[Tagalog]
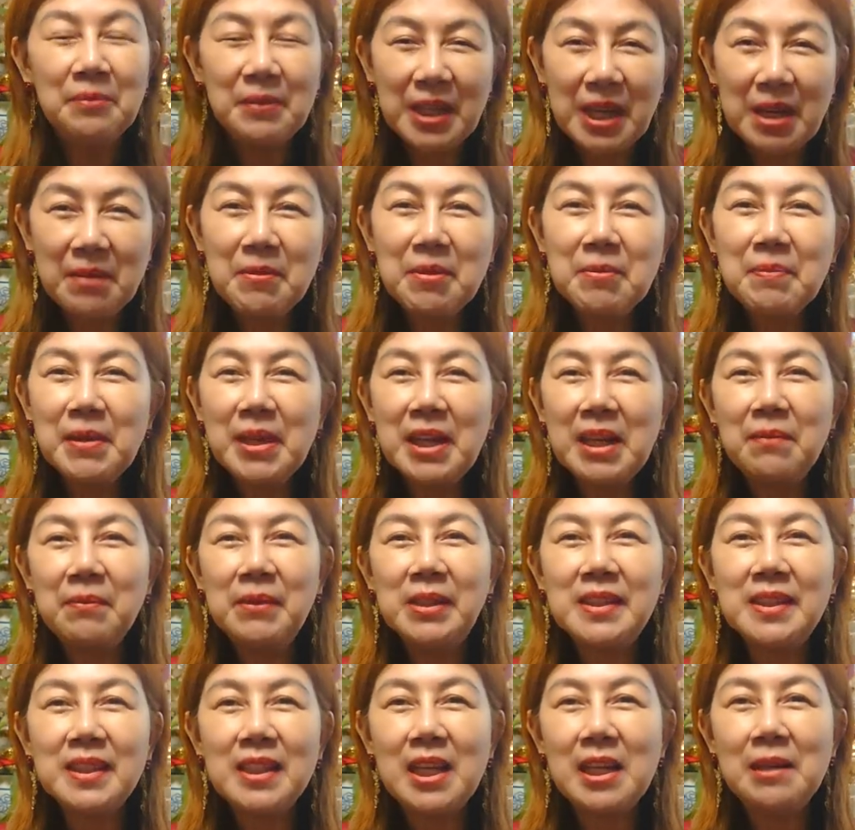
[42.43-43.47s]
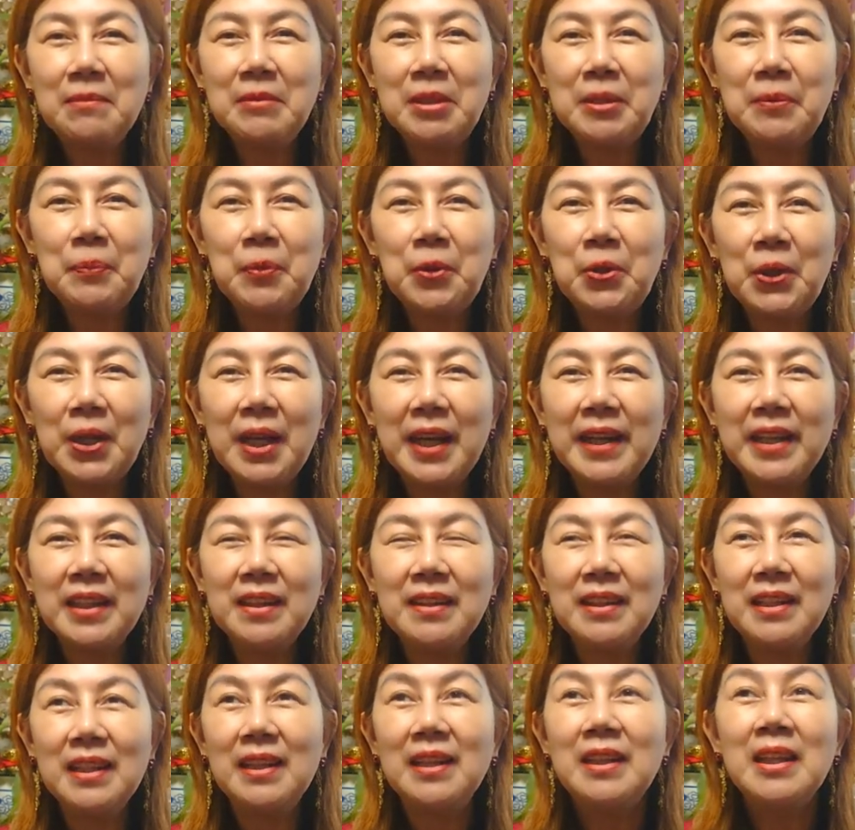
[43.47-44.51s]
Maraming maraming salamat po
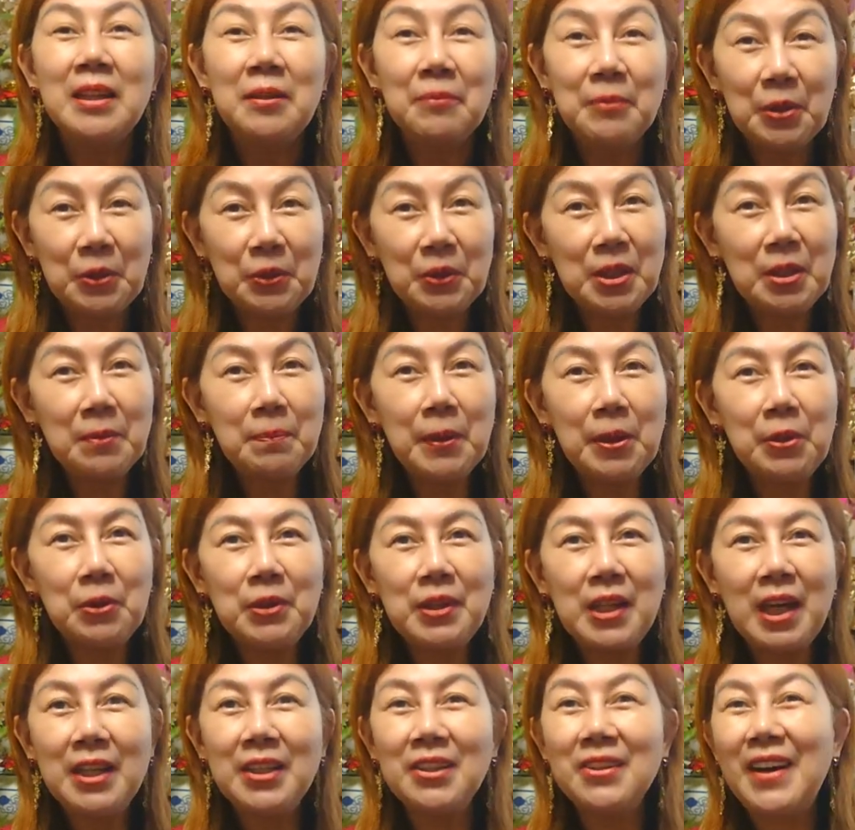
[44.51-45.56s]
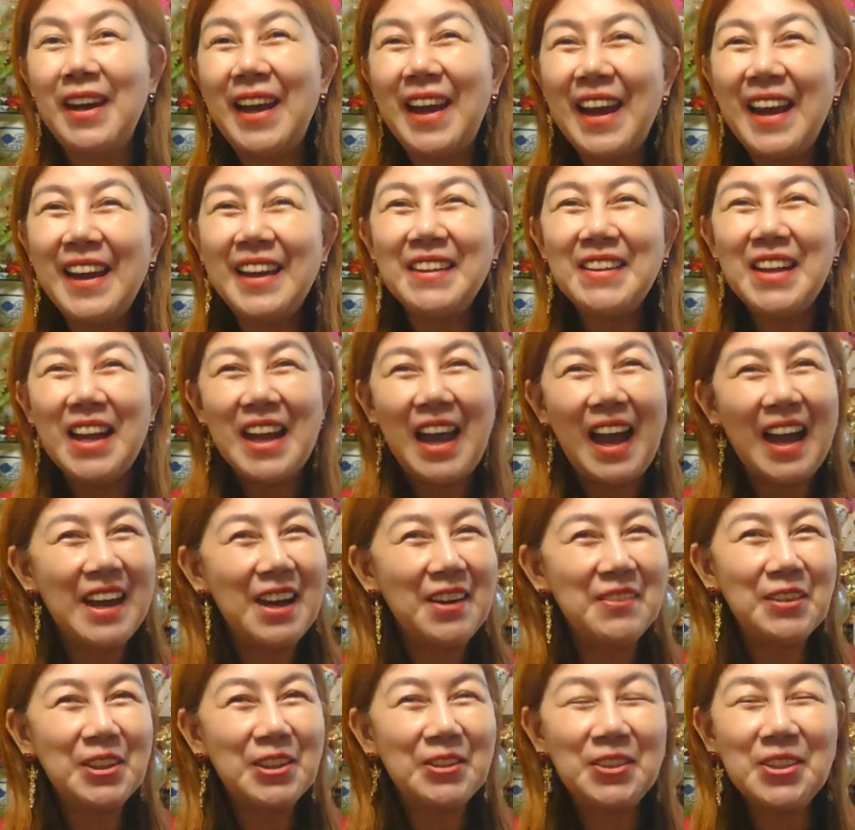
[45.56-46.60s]
kahit na pagod na pagod tayo. And I
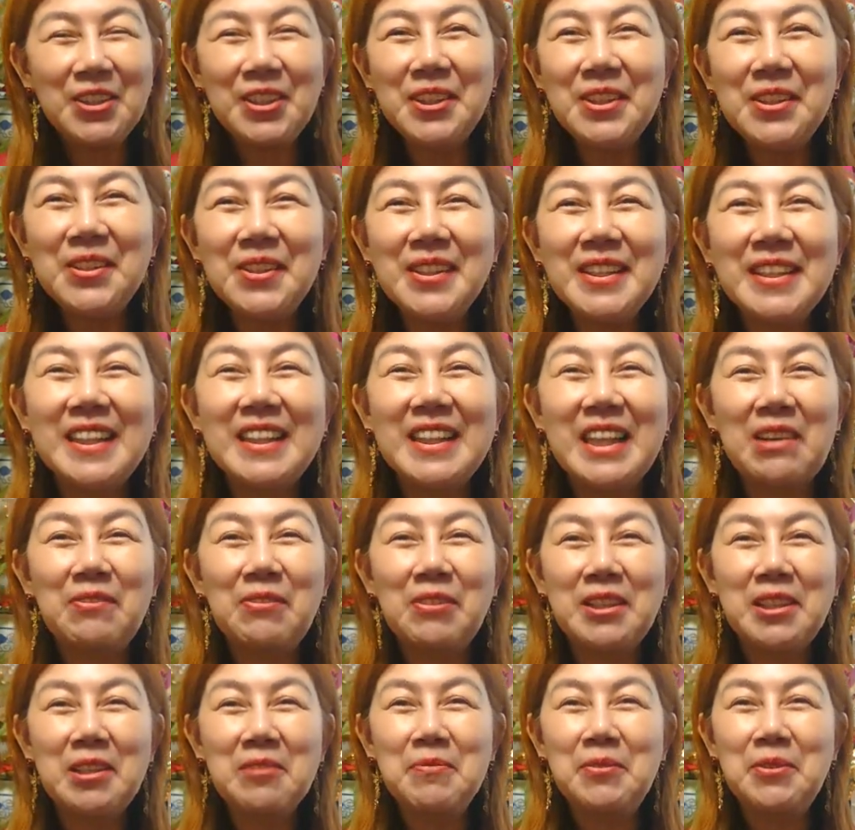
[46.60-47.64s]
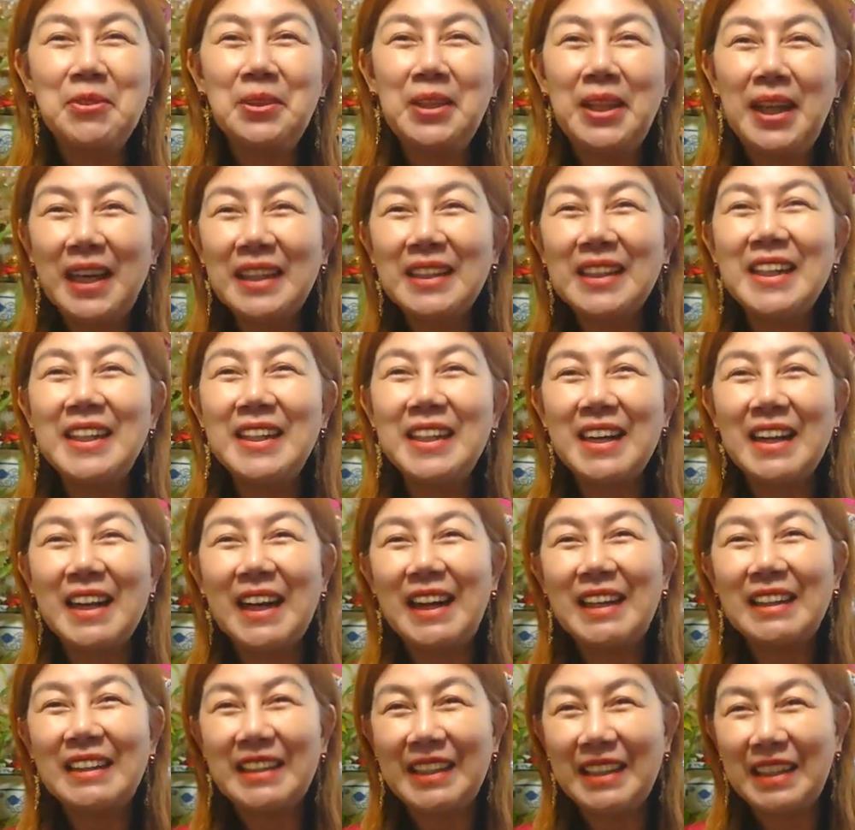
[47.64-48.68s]
have a good news, natapos na po natin ang
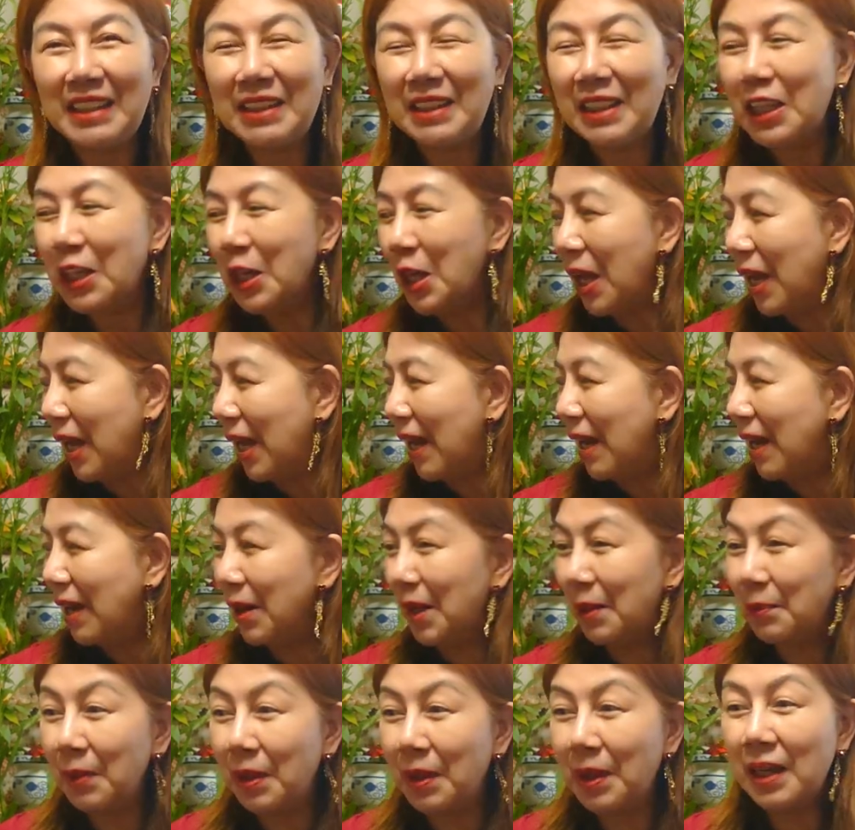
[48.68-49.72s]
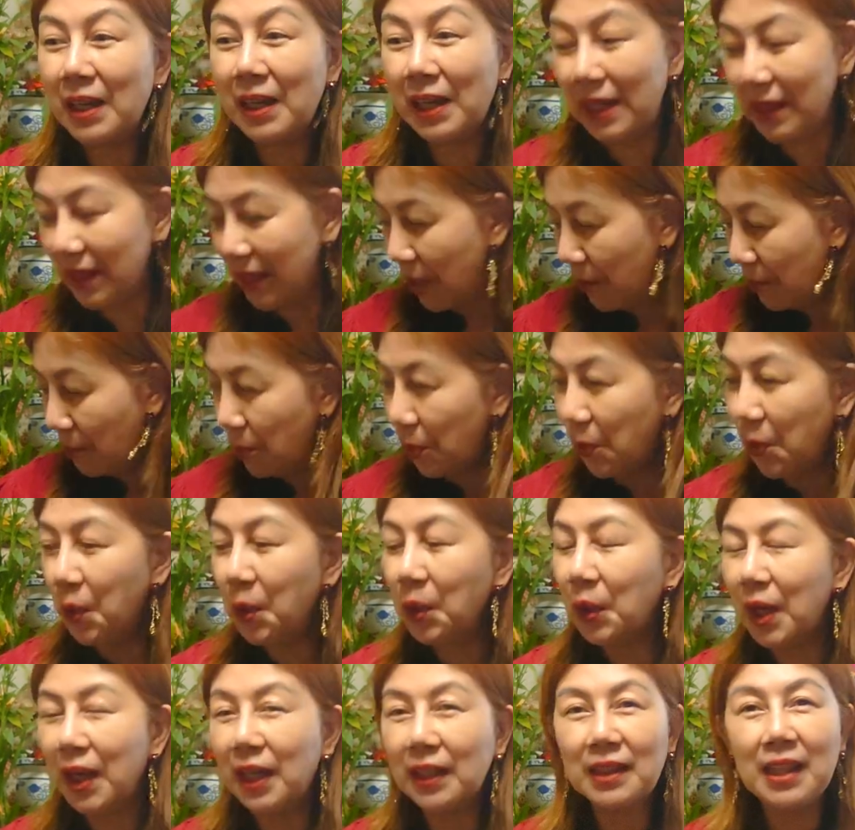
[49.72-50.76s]
ating, uh, ang ating
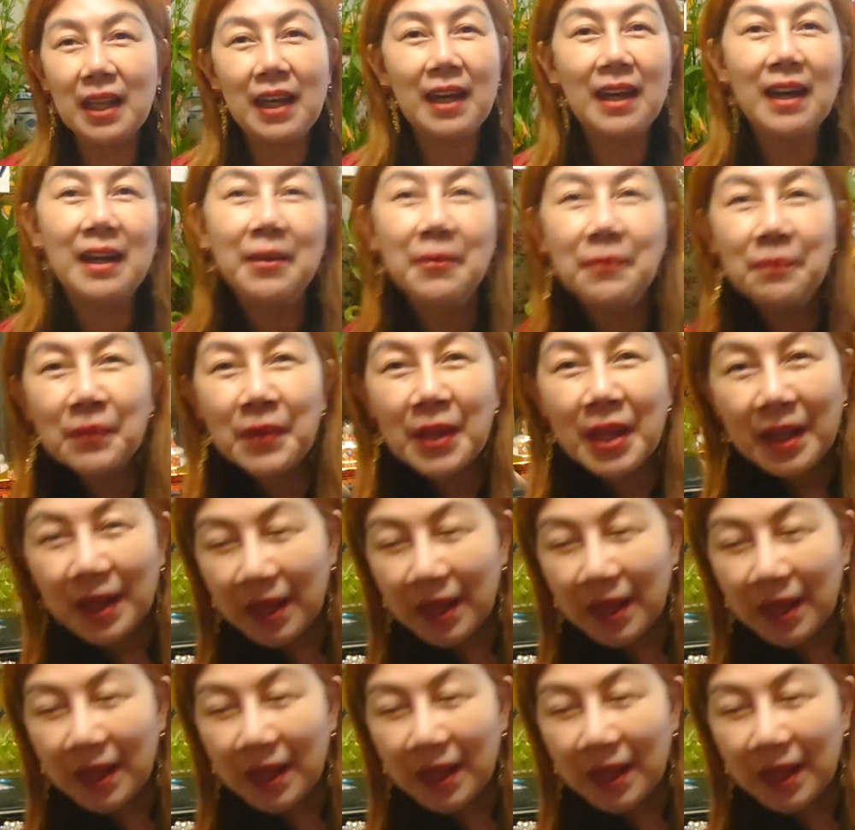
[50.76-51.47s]
book at uh,